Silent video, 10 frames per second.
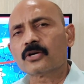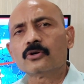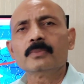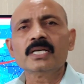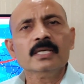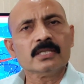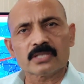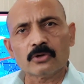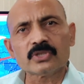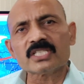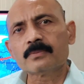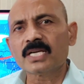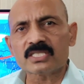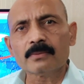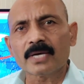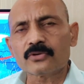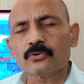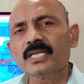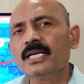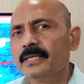इलाकों में साउथ ईस्ट में अच्छी बारिश
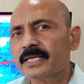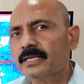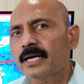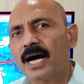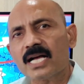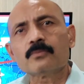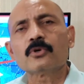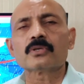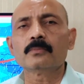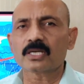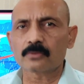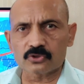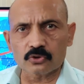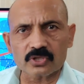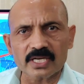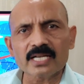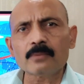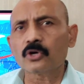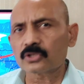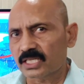हो रही है लेकिन आज मौसम लगभग शुष्क रहेगा
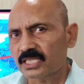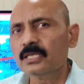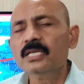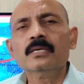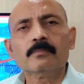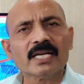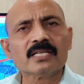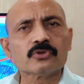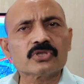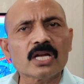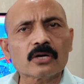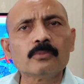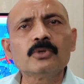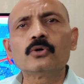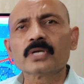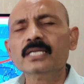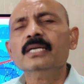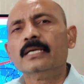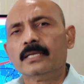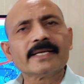बहुत हल्की बारिश कुछ इलाकों में होगी
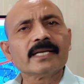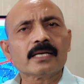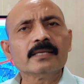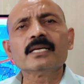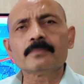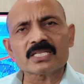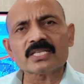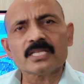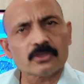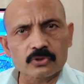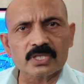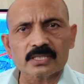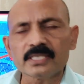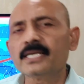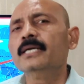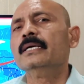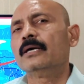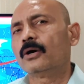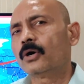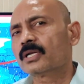लेकिन कई कई पैचीरियन हो सकती है
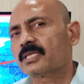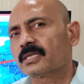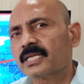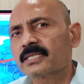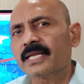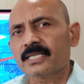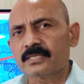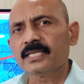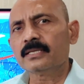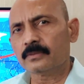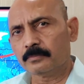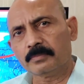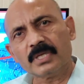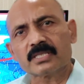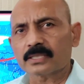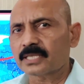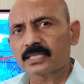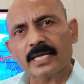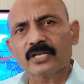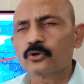और सत्रह तारीख से सत्रह
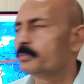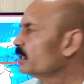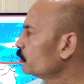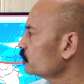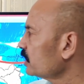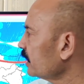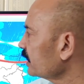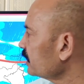तारीख को भी बहुत ज़्यादा